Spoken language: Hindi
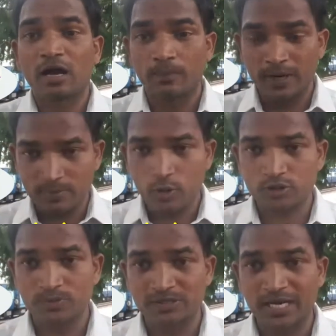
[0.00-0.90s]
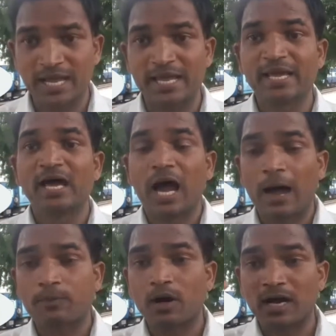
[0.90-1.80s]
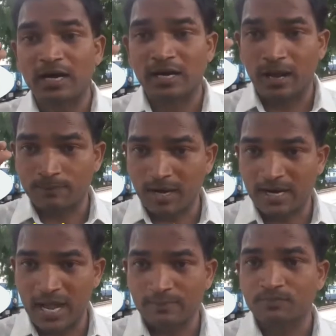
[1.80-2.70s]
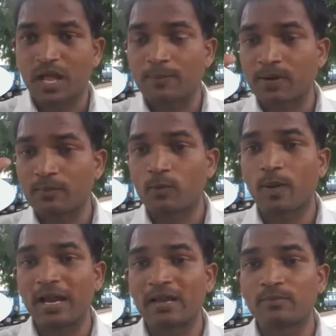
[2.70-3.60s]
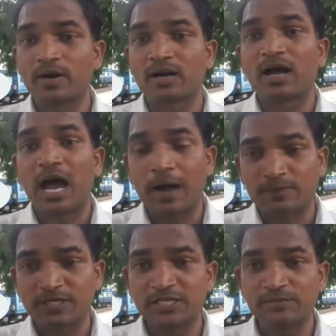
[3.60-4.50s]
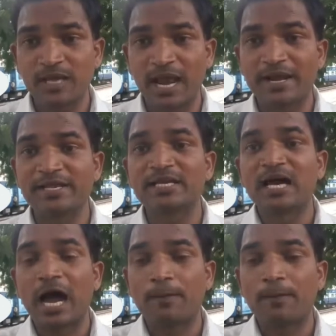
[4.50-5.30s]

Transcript: कमेंट बॉक्स में जाना है आपका आपका नाम आपका मोबाइल नंबर आपकी ईमेल आईडी,